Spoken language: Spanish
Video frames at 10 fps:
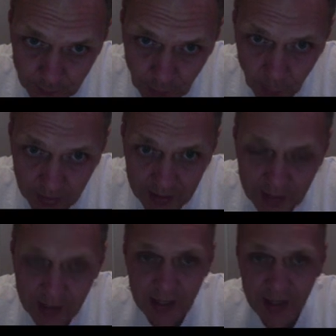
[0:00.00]
Ok,
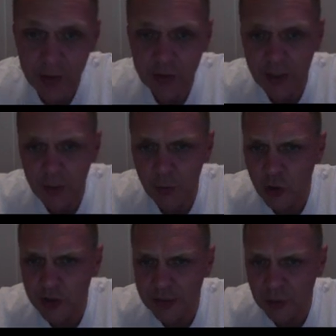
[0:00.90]
ellos tienen
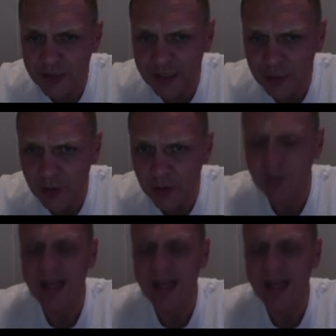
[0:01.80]
muchos datos gratuitos.